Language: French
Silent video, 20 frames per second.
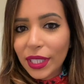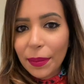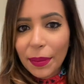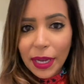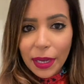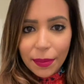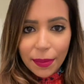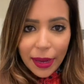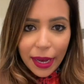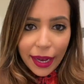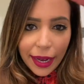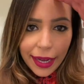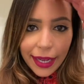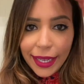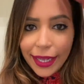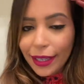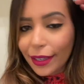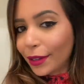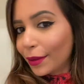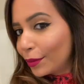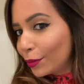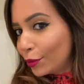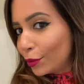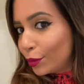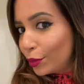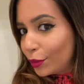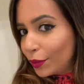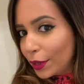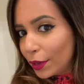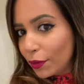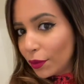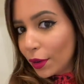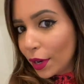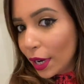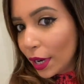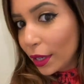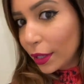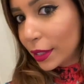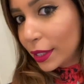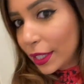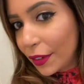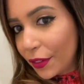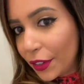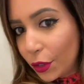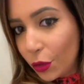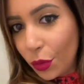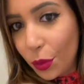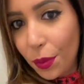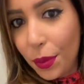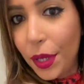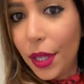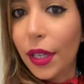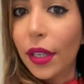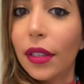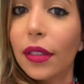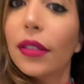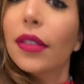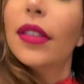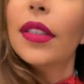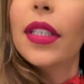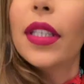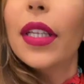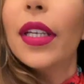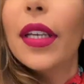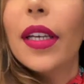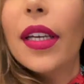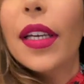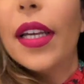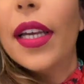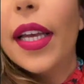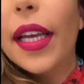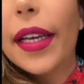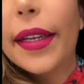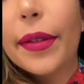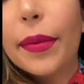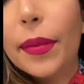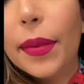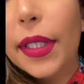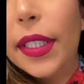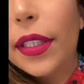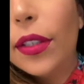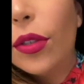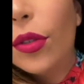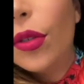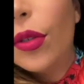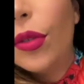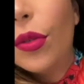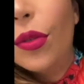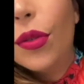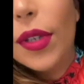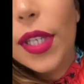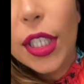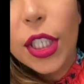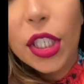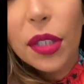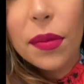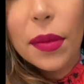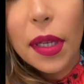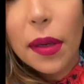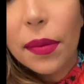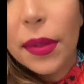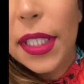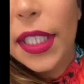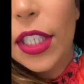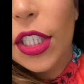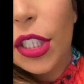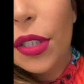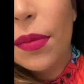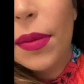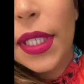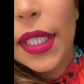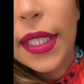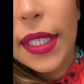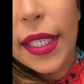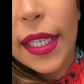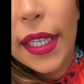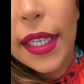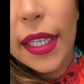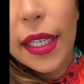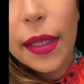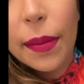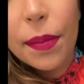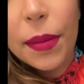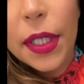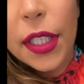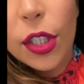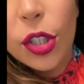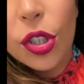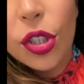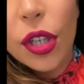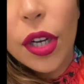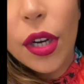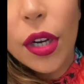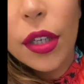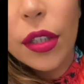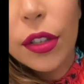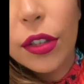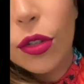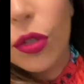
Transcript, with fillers: préparé comme vous pouvez le voir ça fait du bien avec une petite tenue là j'ai mis un petit chemisier petit short je